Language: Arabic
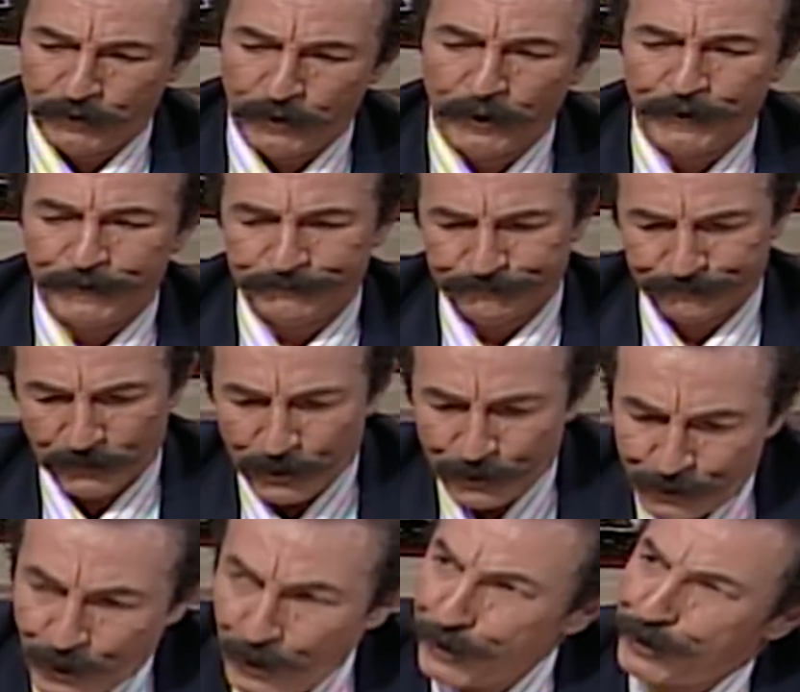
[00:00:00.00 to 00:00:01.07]
ها
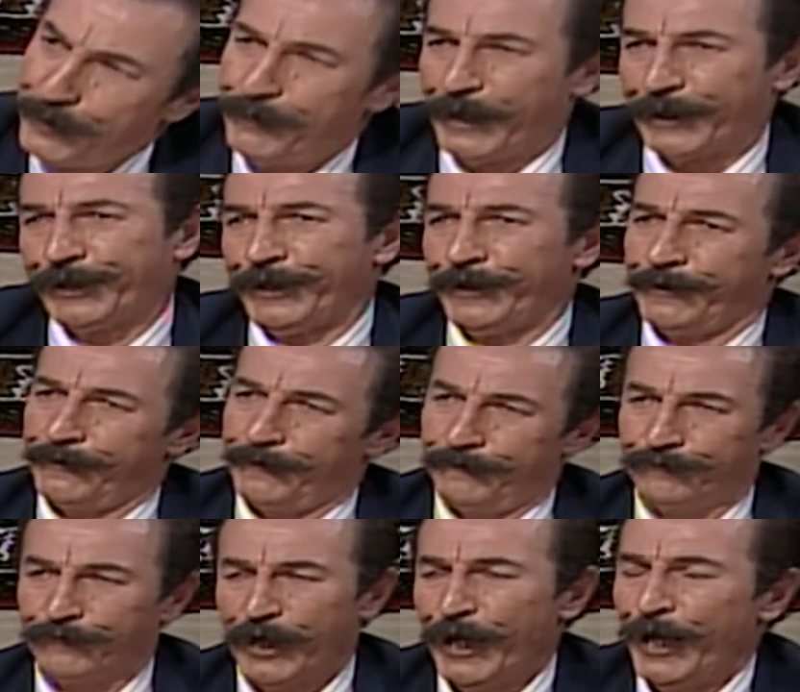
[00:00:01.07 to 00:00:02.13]
لقرب لك اياها
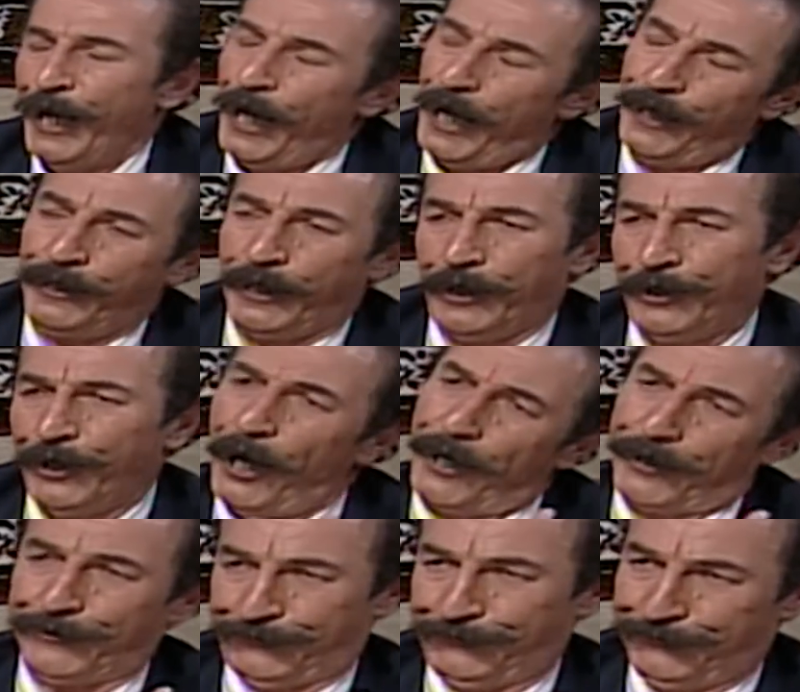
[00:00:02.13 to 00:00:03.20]
هلا
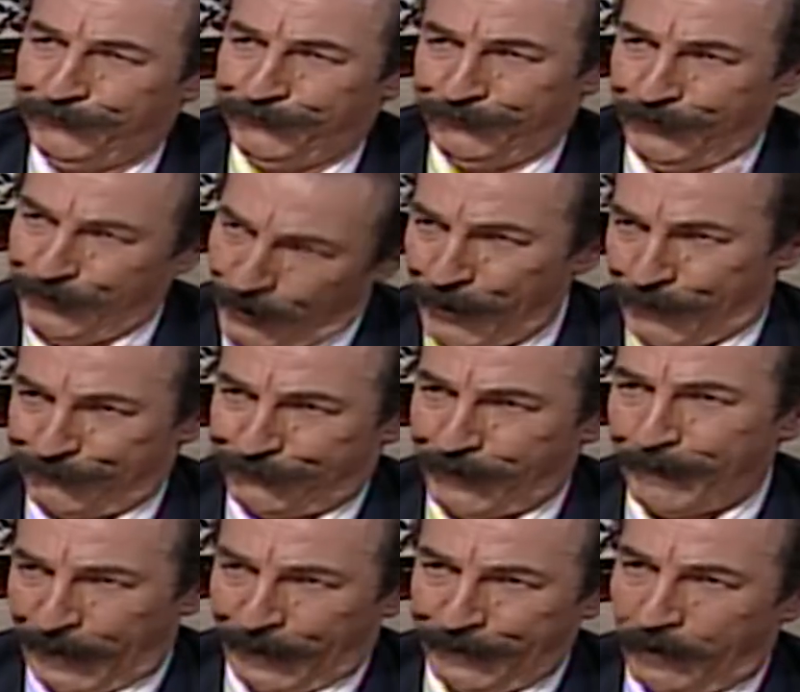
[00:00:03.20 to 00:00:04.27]
الارض الارض
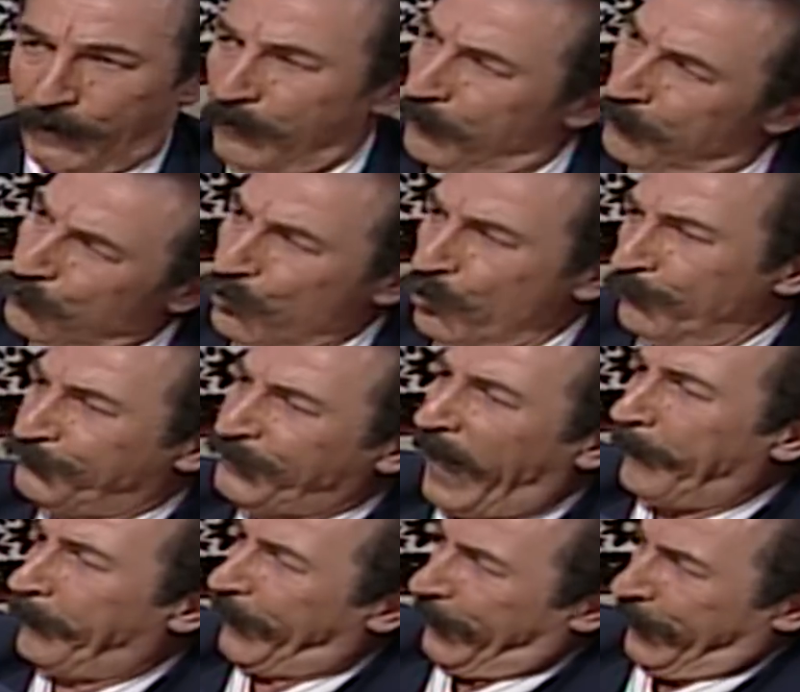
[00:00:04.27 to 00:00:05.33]
تبعنا مو
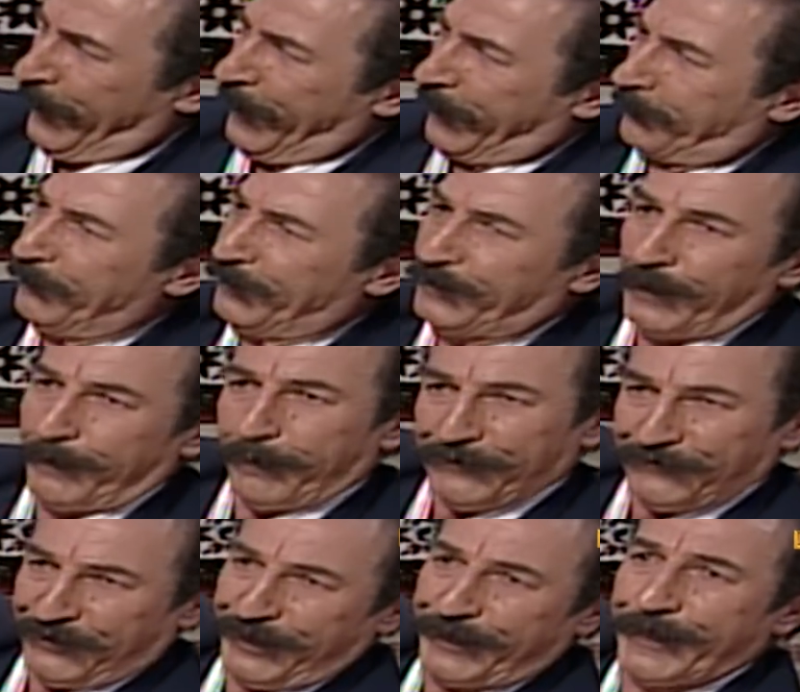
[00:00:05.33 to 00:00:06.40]
مدعبله هيك مثل
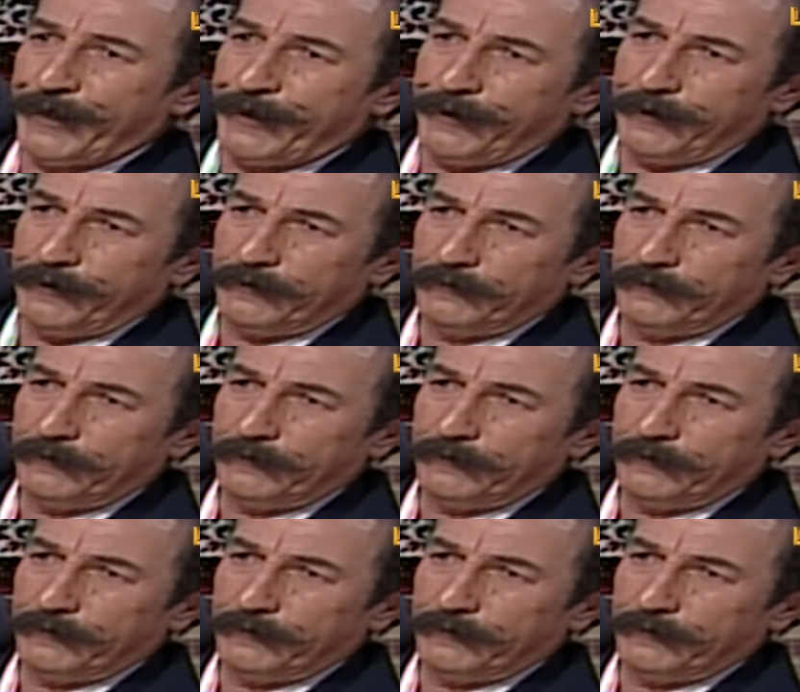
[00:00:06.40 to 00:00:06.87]
البطيخه